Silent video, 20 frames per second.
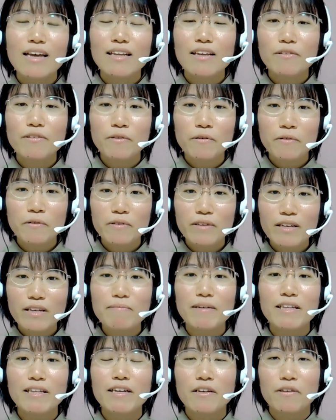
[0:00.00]
でその後に、
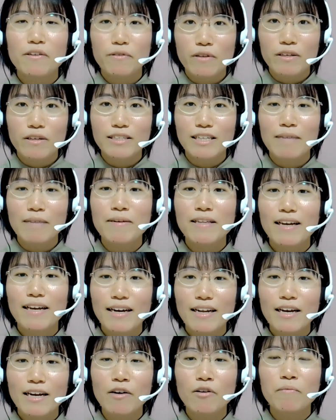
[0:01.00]
まあ、テキストで調べな
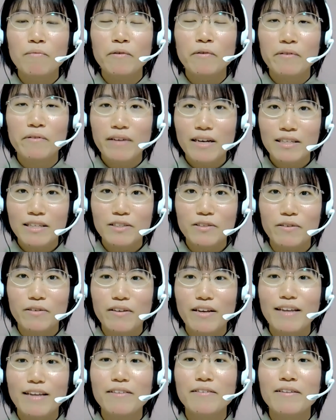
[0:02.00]
がら過去問題集
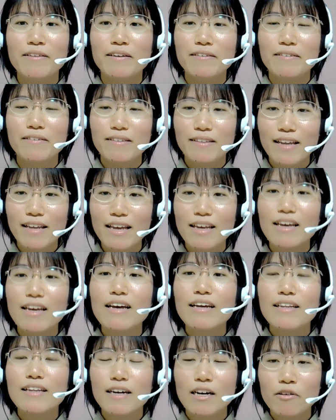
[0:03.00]
に取り組んで
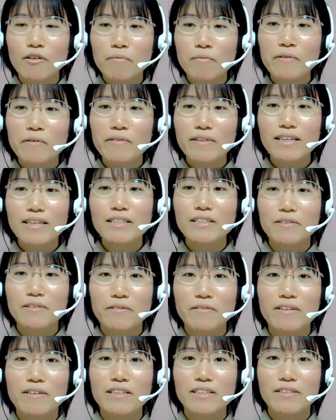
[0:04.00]
過去問題集
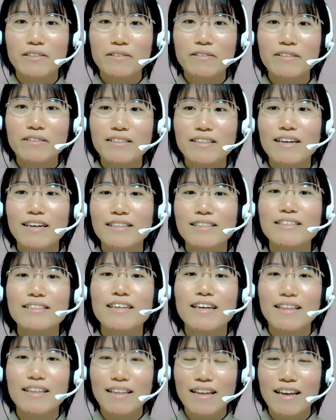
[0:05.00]
を2周した時
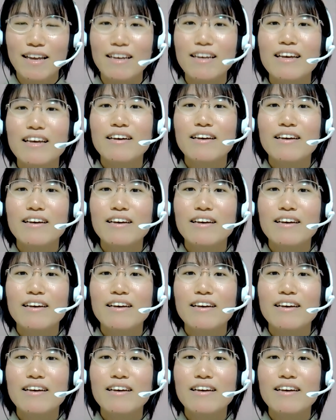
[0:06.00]
点で、